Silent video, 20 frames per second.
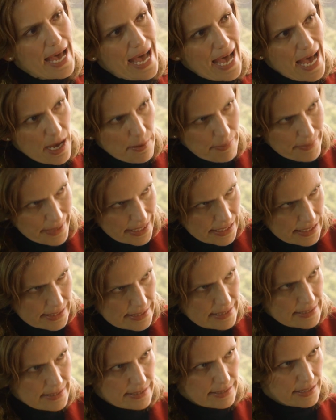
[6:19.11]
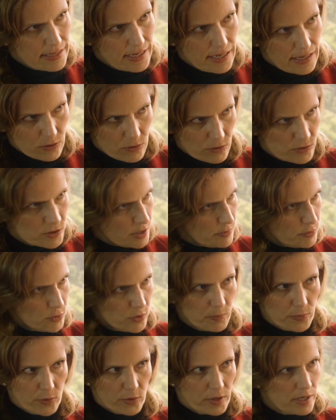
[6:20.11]
abres el concepto
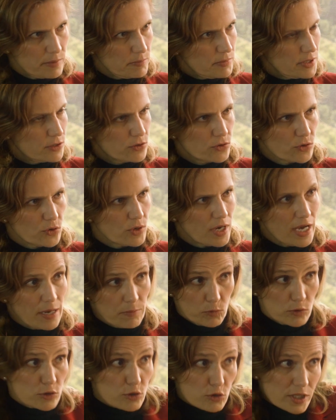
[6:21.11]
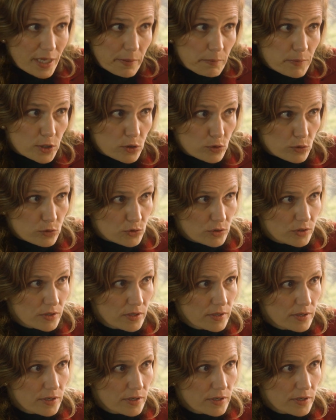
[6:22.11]
de empoderamiento a muchos ámbitos.